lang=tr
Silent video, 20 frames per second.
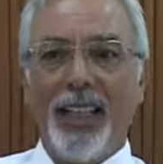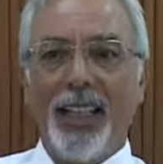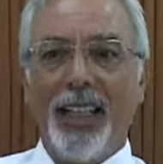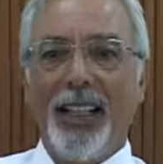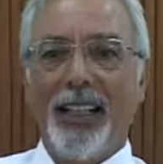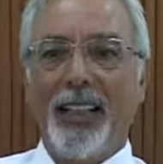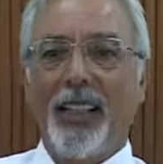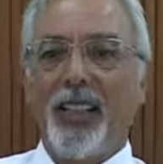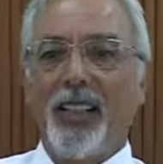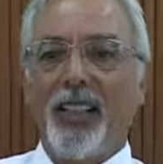
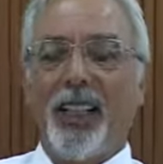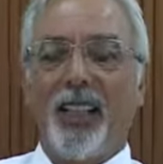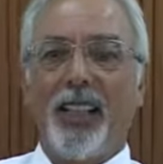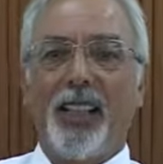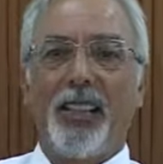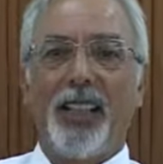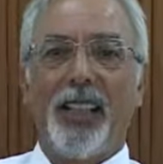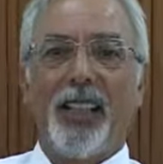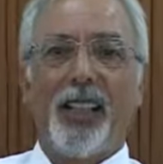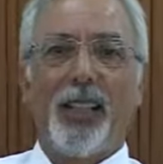en iyi
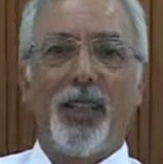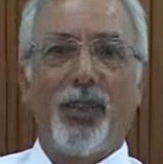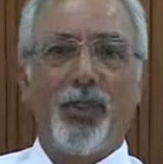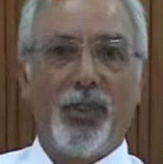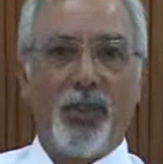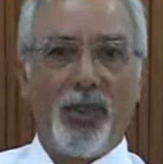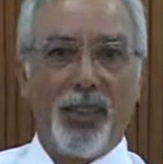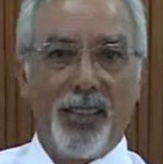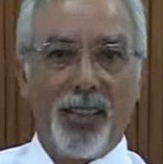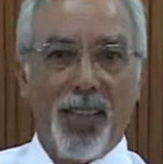şekilde
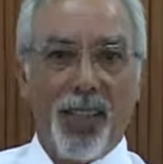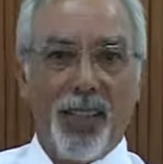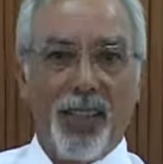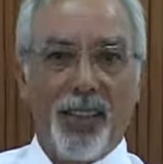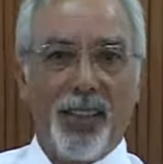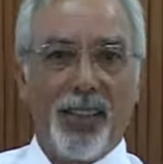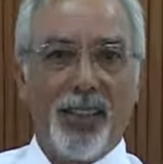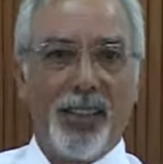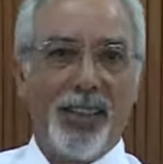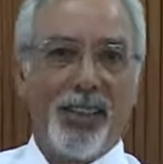çözeceğiz.
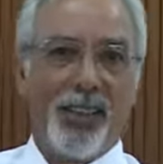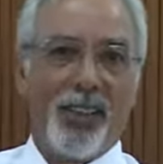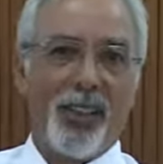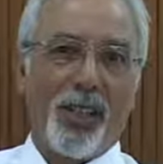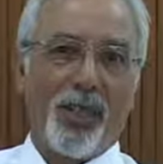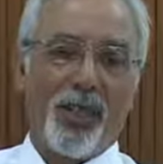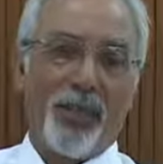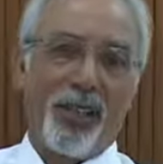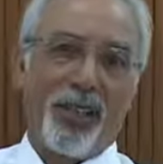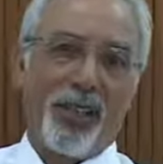
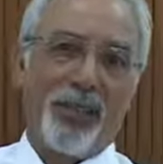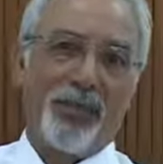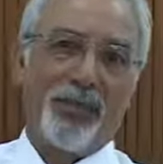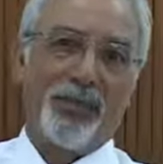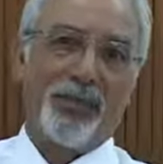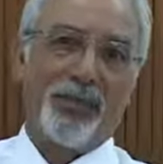Teşekkür ederim.